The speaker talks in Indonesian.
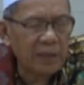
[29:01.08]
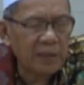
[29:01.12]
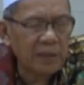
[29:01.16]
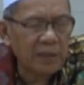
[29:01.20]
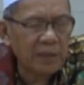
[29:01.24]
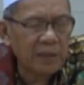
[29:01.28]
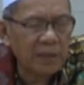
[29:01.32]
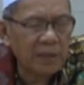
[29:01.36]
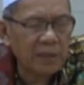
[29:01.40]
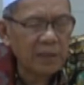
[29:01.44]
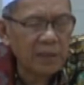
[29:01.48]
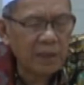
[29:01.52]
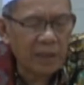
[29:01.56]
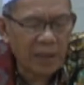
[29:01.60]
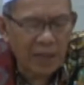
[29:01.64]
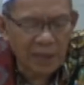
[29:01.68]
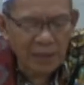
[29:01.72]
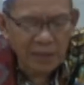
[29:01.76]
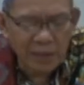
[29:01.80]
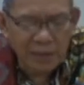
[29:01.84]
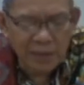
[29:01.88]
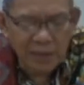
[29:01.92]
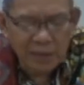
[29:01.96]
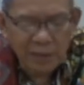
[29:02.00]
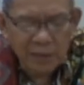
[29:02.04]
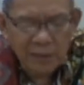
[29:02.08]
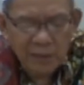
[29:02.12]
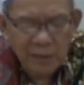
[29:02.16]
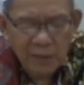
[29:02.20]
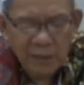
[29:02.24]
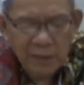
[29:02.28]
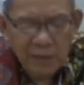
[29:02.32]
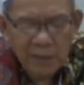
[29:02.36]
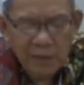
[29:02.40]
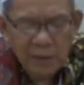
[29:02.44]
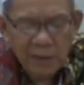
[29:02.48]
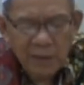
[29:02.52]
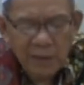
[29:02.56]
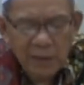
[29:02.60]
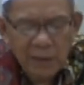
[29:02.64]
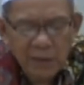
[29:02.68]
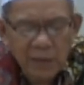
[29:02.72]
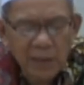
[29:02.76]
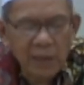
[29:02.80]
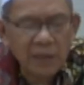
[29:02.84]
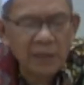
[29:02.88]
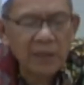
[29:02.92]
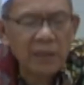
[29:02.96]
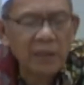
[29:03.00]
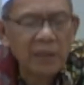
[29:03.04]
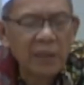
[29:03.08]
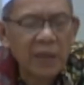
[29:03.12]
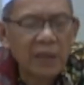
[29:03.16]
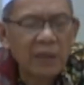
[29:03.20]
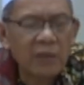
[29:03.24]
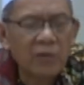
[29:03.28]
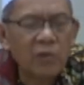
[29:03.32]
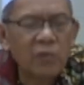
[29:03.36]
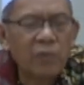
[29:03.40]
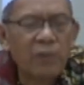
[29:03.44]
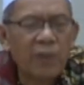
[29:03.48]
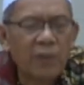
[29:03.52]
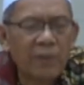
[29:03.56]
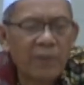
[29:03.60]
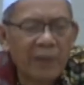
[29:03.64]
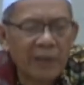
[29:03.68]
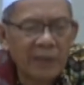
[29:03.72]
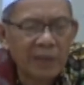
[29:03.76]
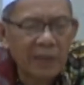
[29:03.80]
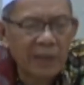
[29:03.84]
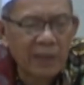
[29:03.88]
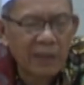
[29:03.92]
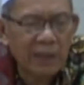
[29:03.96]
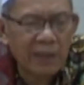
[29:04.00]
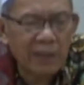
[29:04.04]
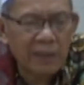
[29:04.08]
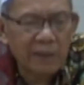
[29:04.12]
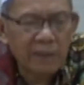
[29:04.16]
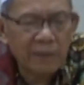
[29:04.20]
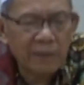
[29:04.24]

nges teas teteraku papatah